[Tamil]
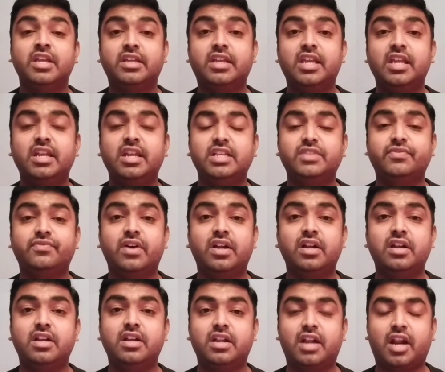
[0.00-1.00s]
கின்னஸ்
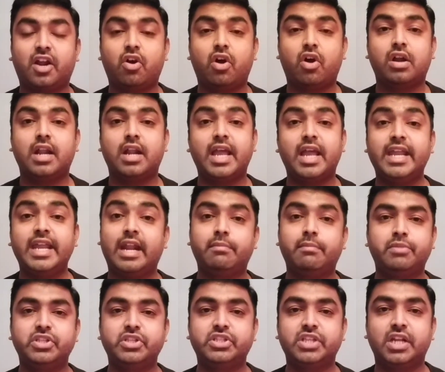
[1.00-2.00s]
வேர்ல்டு ரெக்கார்ட்ல
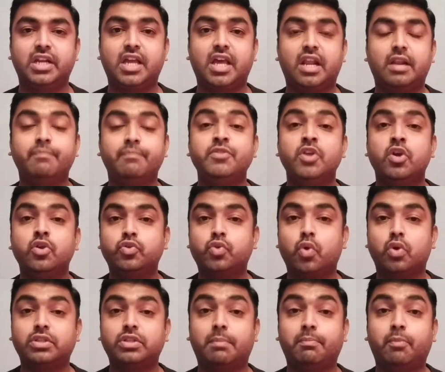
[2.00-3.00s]
இடம் பிடிச்சிருக்காரு ஸோ
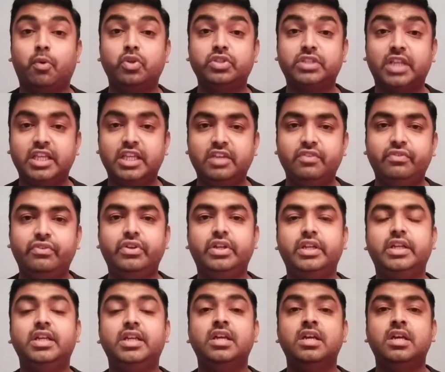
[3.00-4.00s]
சப்போஸ் இவரு